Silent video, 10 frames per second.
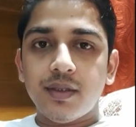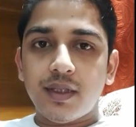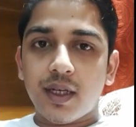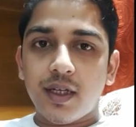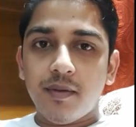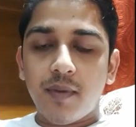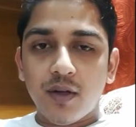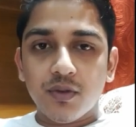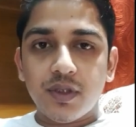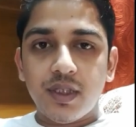যেখানে
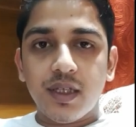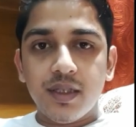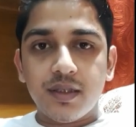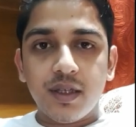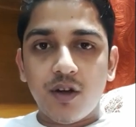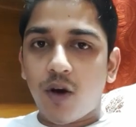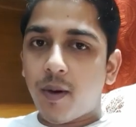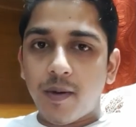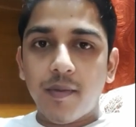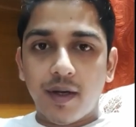মানুষ চিকিৎসার
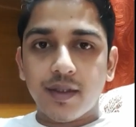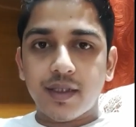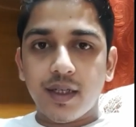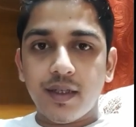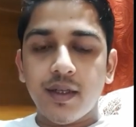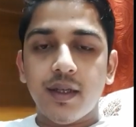অভাবে মারা যায়